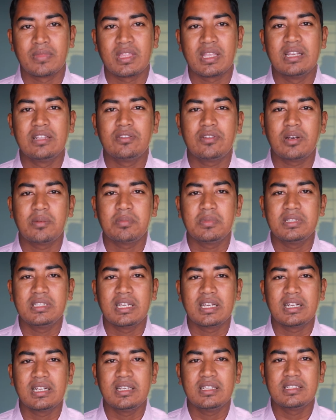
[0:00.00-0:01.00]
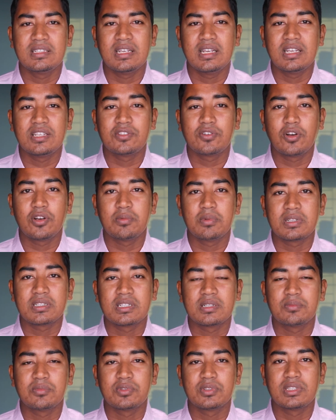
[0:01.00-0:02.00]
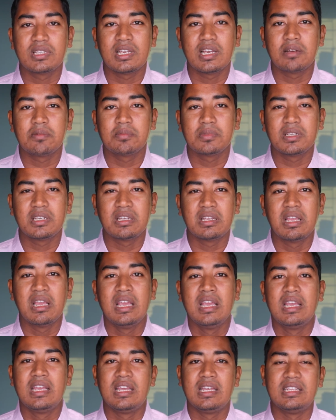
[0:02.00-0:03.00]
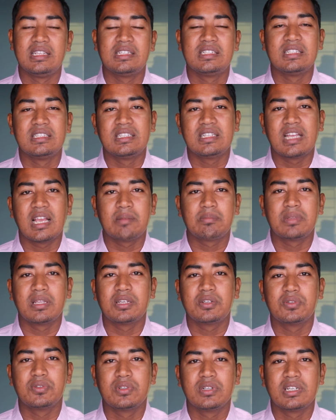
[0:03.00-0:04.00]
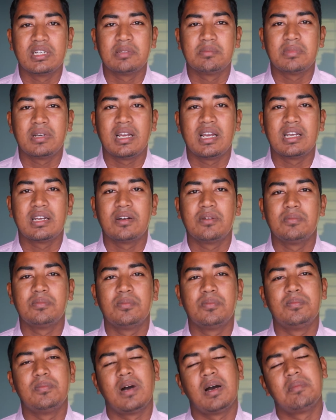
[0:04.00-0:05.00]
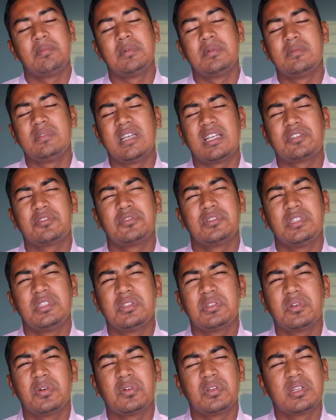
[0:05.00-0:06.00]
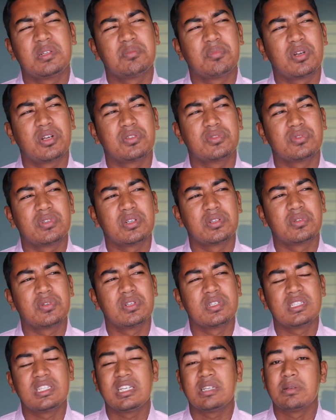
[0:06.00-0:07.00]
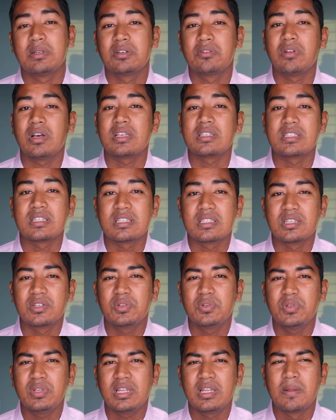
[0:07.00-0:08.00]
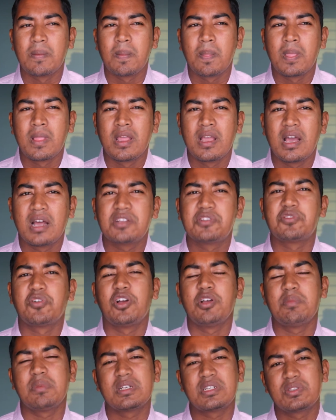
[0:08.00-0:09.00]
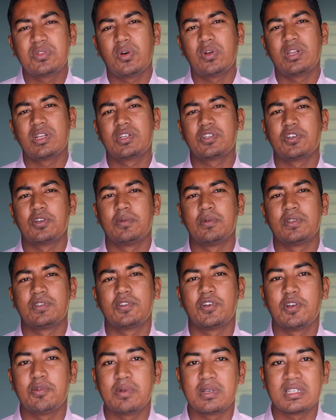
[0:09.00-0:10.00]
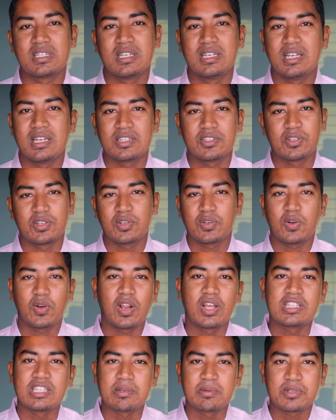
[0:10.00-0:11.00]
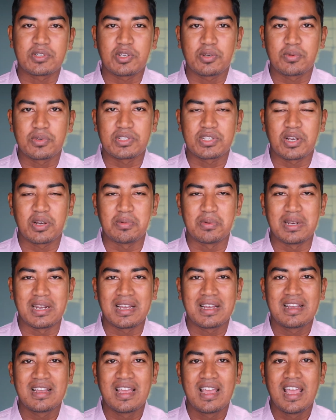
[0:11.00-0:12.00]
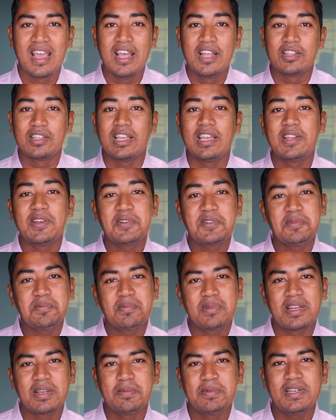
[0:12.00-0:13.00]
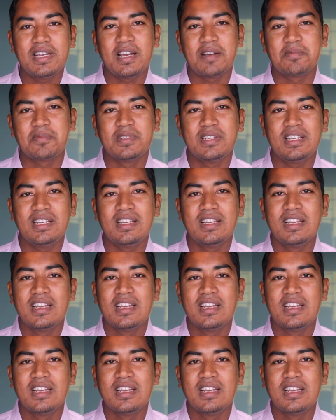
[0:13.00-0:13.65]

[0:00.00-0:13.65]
কিন্তু আপনি দেখলেন যে এই ছয় মাসের মধ্যে আপনি এদিক সেদিক অ্যাপ্লাই করলেন বা ভাবলেন যে এতদিন তো অনেক পড়াশোনা করেছি এবার একটু আস্তে আস্তে করি আর ছয় মাস তো অনেক সময় ছয় মাসে আসলে করার সমস্যা হবে না তো এরকম ভেবে আপনি